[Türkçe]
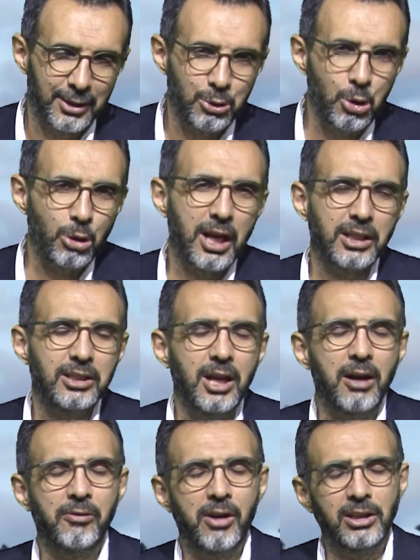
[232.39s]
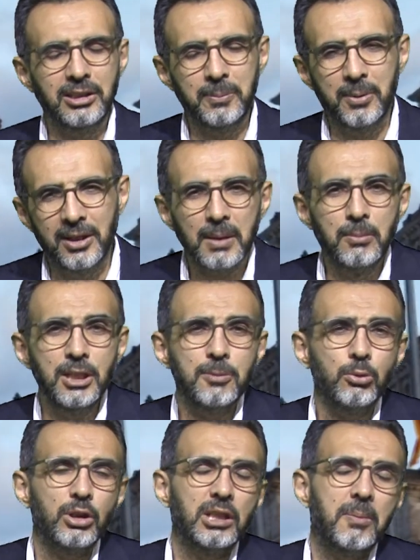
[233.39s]
Diyorlar ki ya Fatih Bey
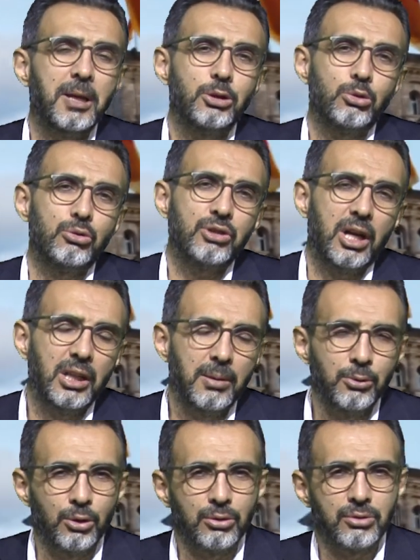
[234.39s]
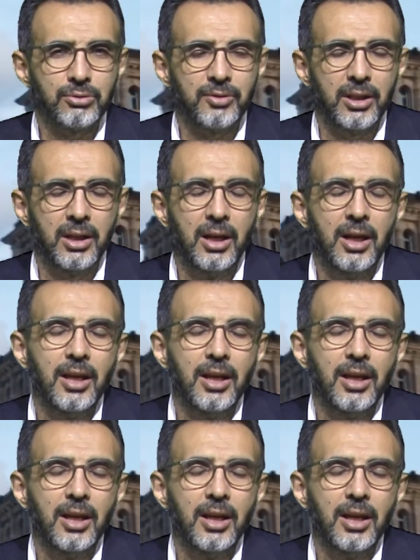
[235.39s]
biz burada 5 kuruş alamıyoruz falan.